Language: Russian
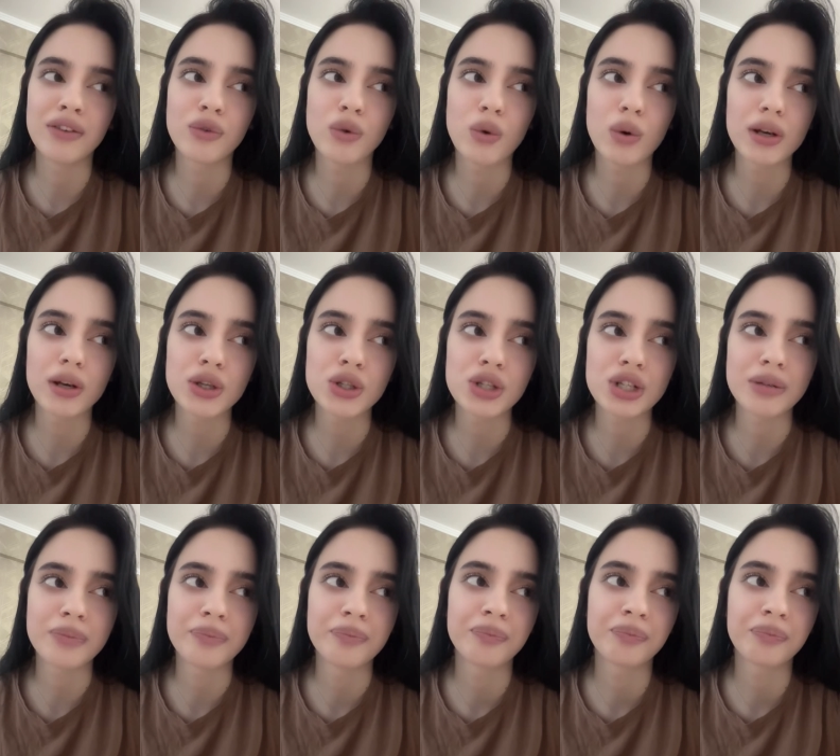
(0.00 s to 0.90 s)
в
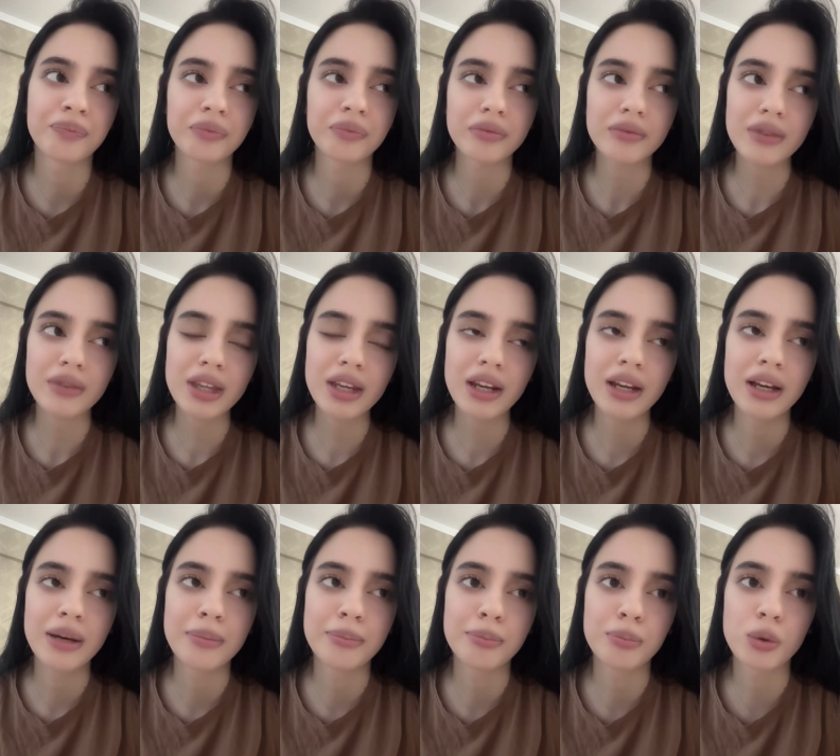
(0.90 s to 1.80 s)
колледже.
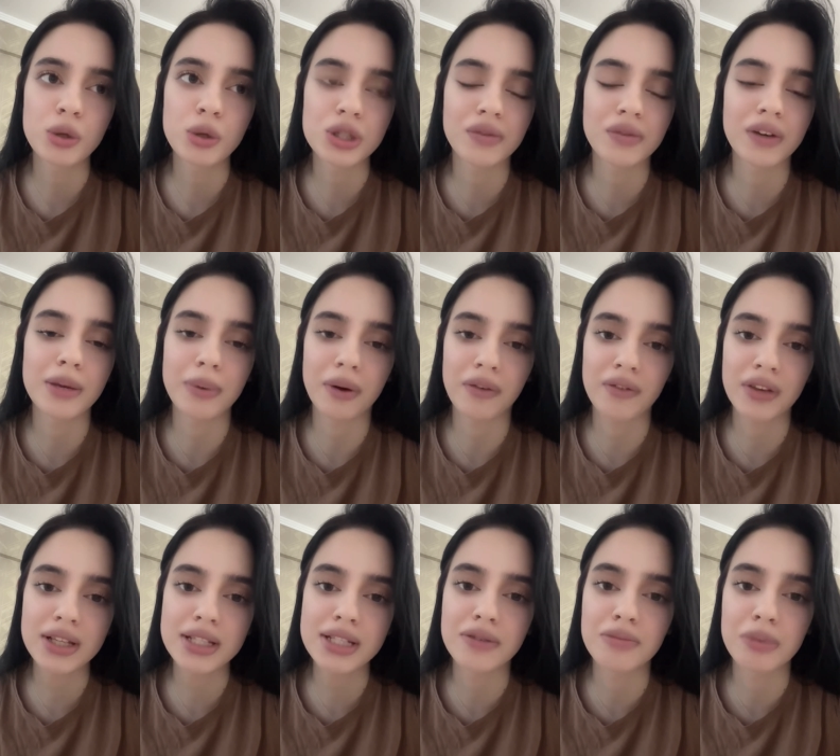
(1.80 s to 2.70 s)
По своей
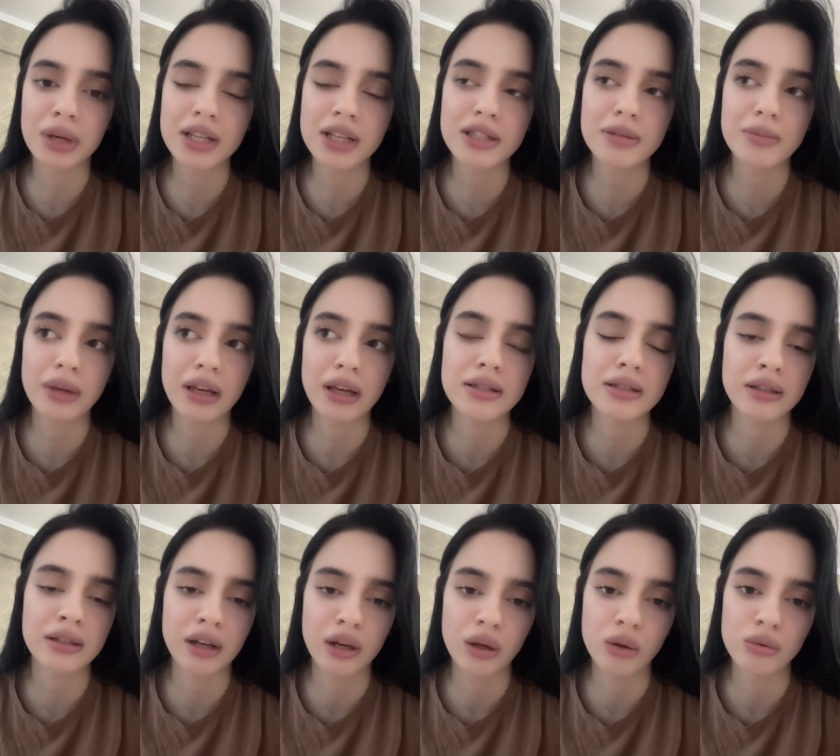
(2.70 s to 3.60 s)
профессии, в принципе, я
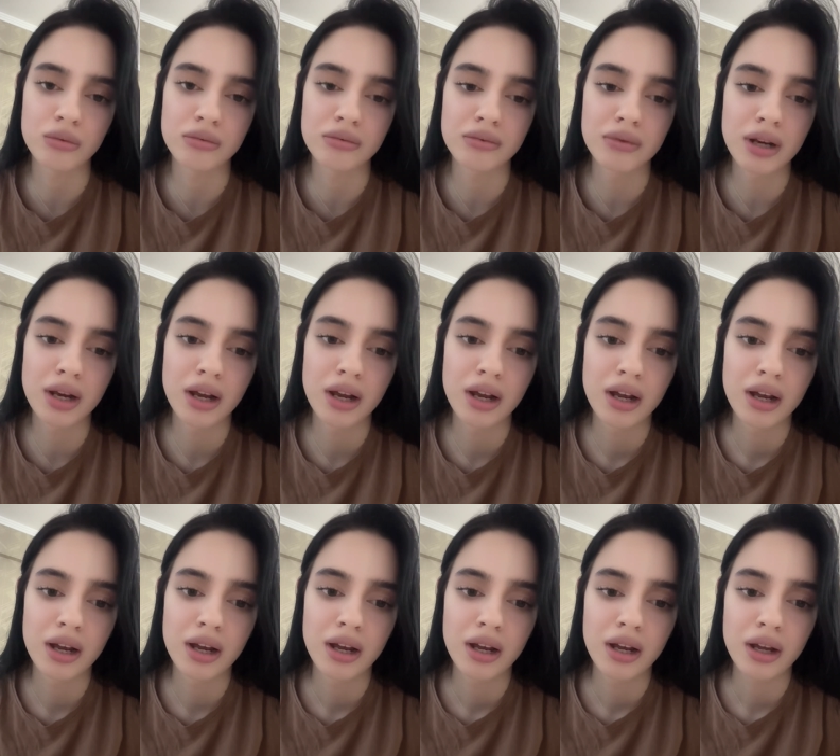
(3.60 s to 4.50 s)
знаю.
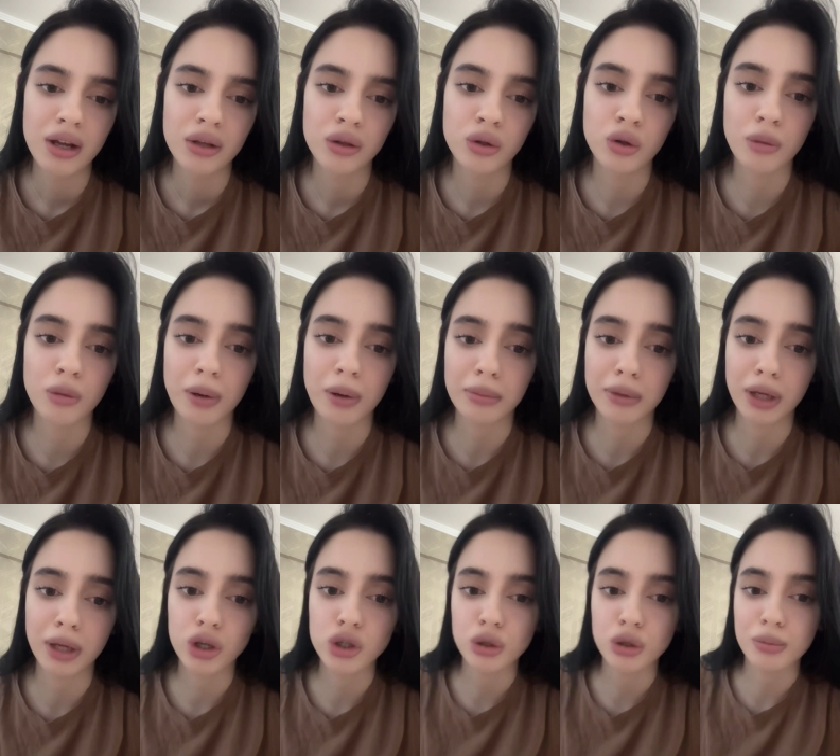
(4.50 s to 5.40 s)
Но прям
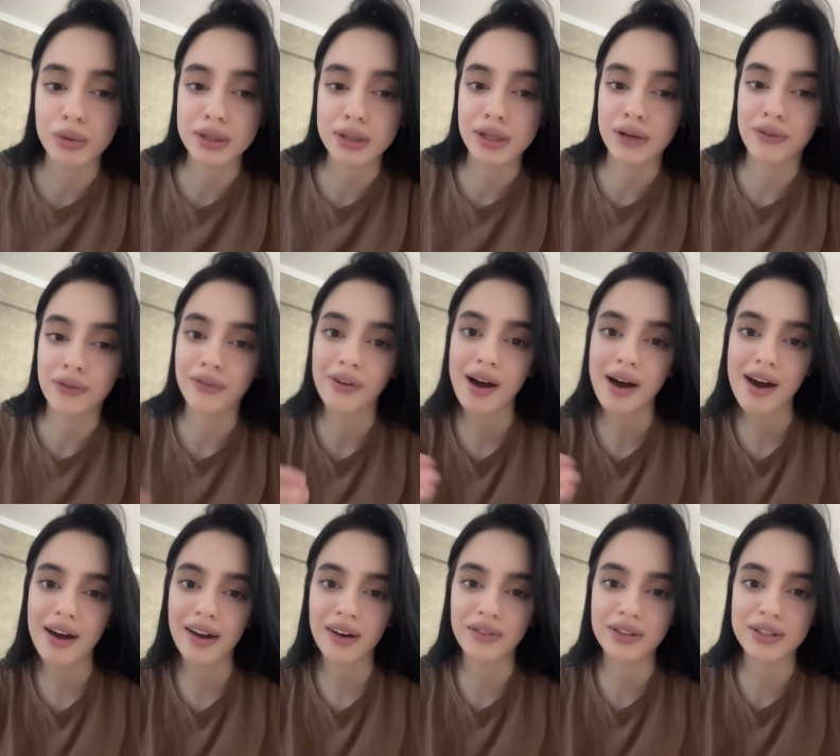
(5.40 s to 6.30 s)
так, чтобы
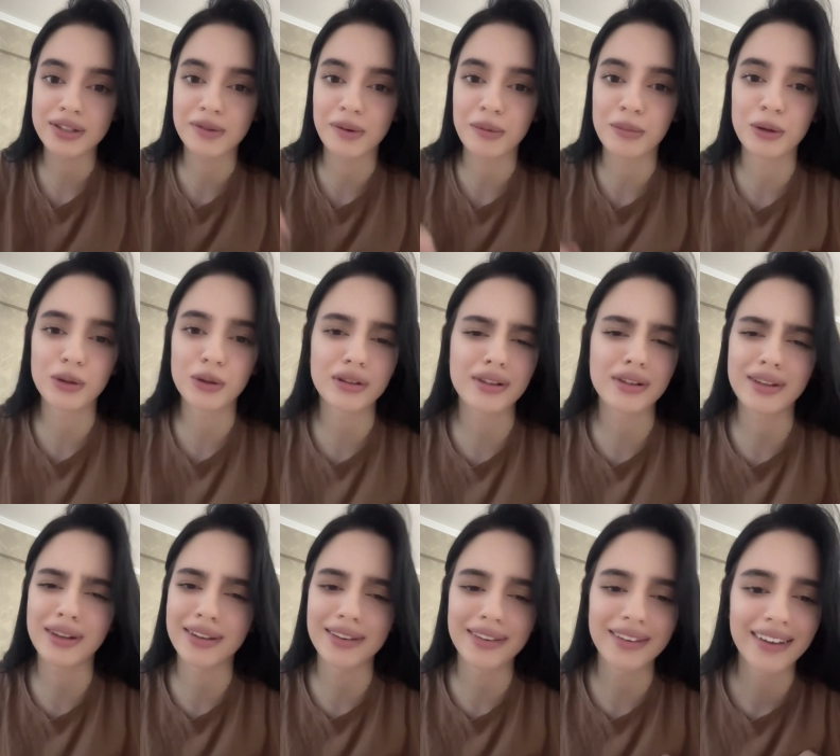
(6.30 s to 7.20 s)
разговаривать свободно,
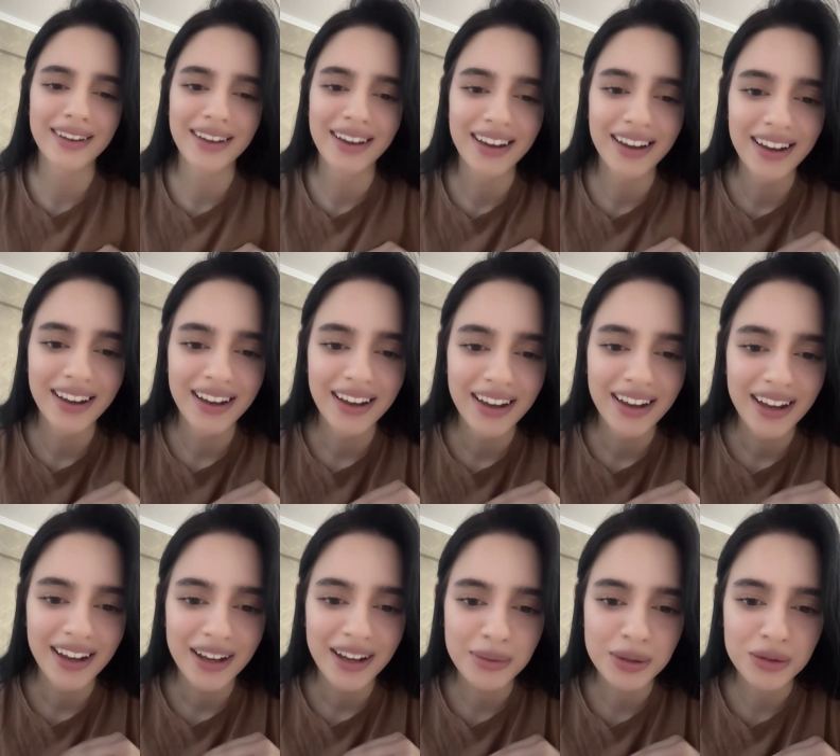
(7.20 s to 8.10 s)
нет.
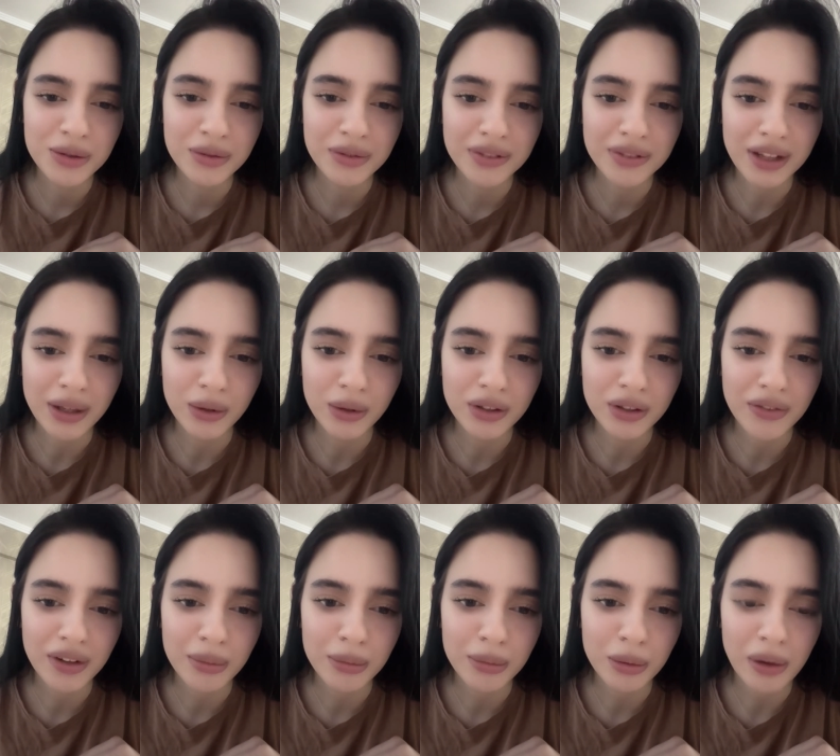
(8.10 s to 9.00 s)
Почему вы
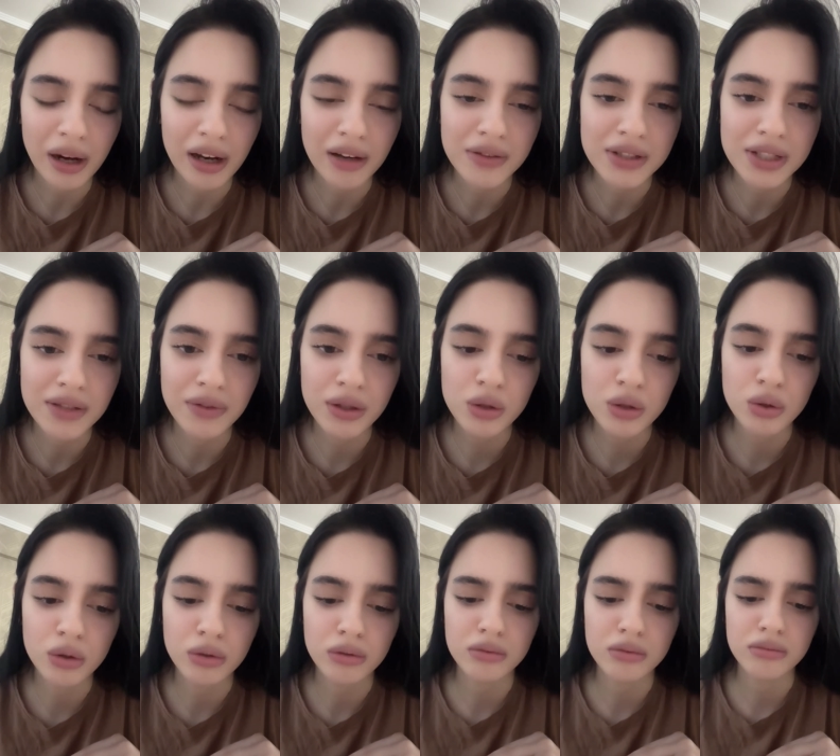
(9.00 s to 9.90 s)
какое-то время убрали все
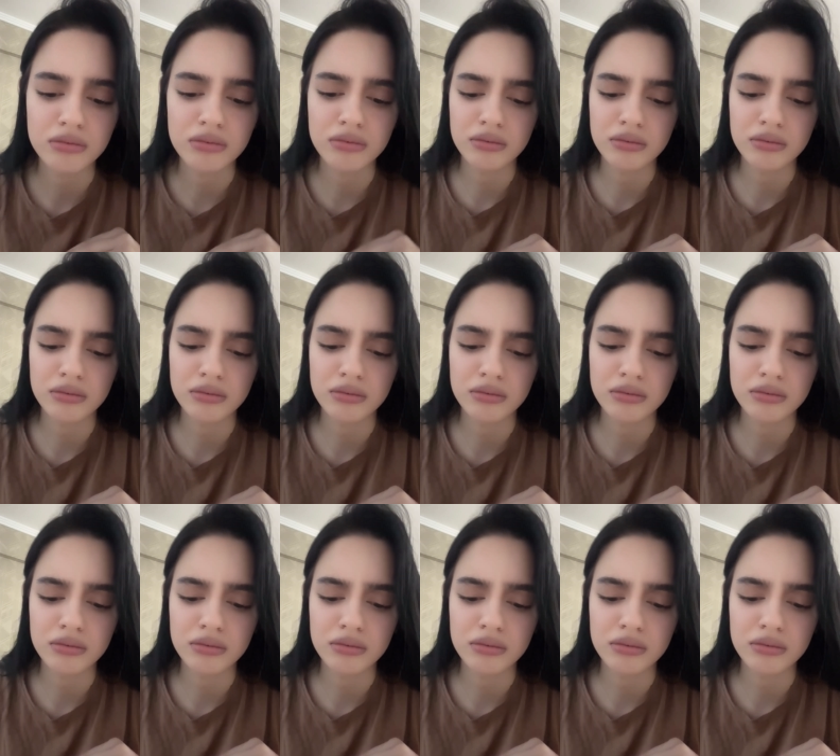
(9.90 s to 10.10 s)
видео?